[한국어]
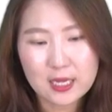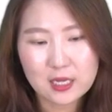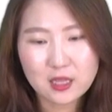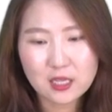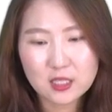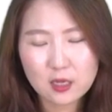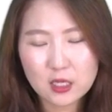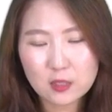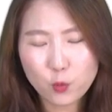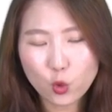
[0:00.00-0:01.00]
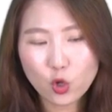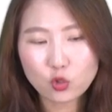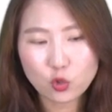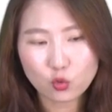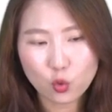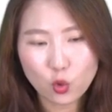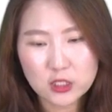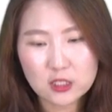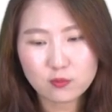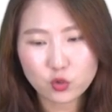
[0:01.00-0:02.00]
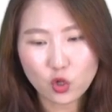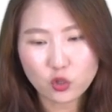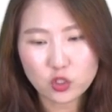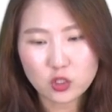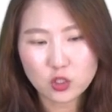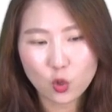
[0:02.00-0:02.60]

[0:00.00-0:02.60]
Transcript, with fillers: 일단 이제 본격적으로 지금부터는